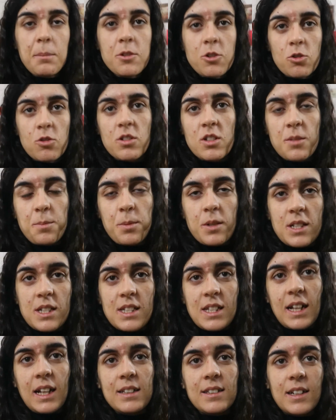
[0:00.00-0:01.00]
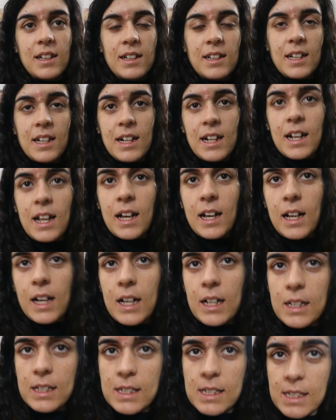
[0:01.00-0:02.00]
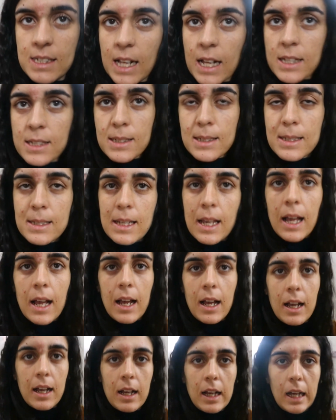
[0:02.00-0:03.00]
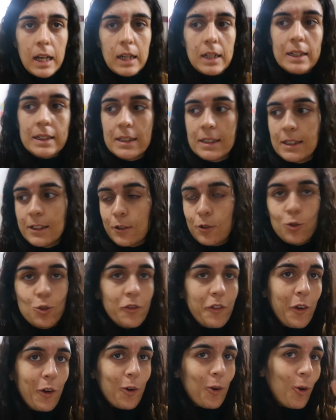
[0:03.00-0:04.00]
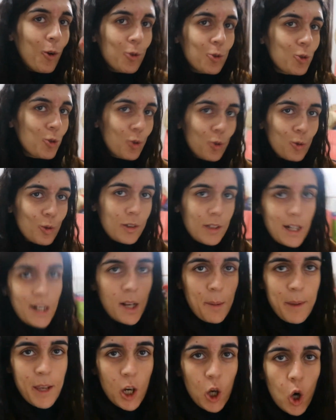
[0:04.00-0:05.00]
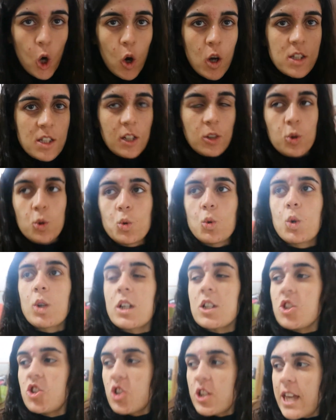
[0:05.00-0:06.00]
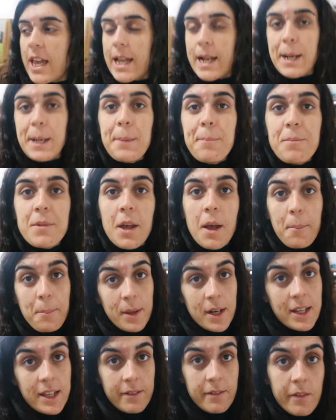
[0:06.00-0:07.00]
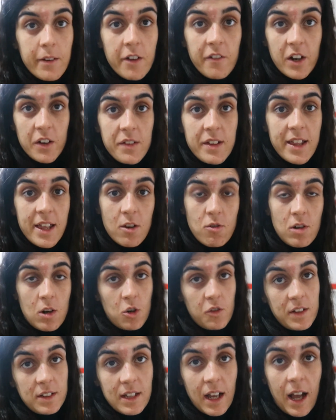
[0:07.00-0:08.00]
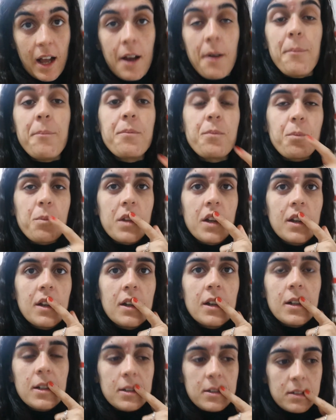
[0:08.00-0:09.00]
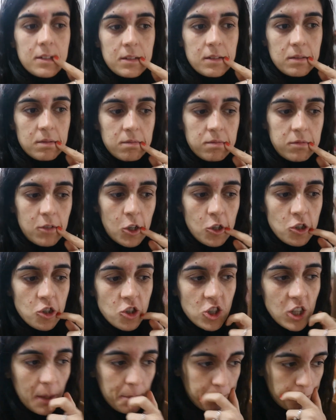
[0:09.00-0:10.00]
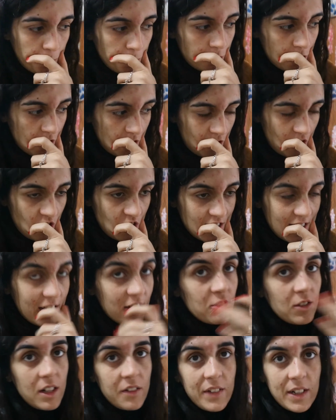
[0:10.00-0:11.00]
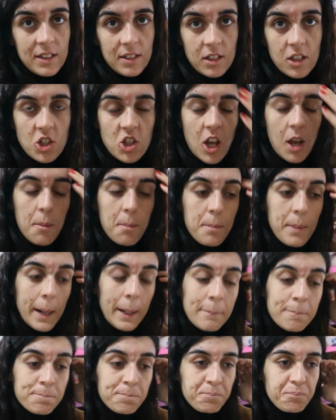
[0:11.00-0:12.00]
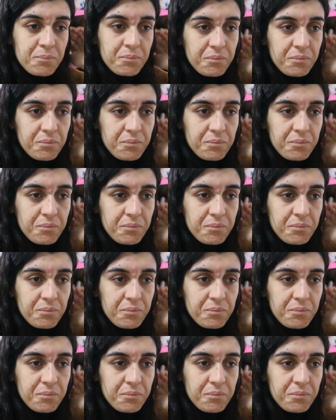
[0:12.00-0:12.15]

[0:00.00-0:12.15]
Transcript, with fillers: mi sono spostata nella stanza dove ho tutte le mie cose, i trucchi, i gioielli Perché vi volevo far vedere una novità uh, oggi appunto sto girando il 20 dicembre